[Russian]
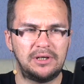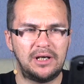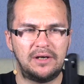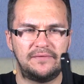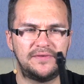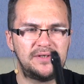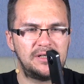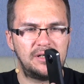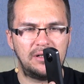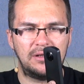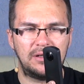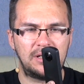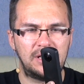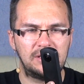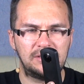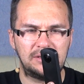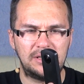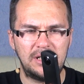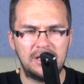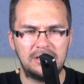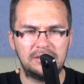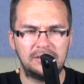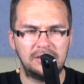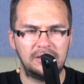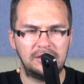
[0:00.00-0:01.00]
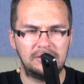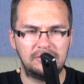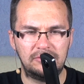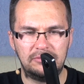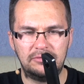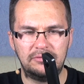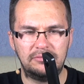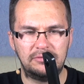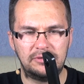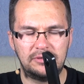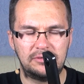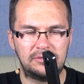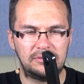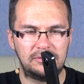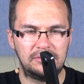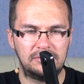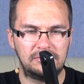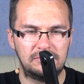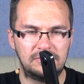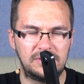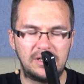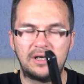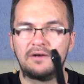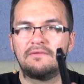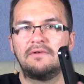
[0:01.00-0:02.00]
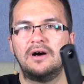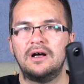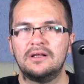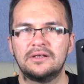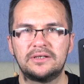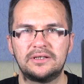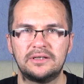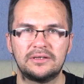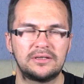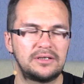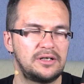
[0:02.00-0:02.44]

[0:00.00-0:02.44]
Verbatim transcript: Я взял контакты, ну и вот нарвался,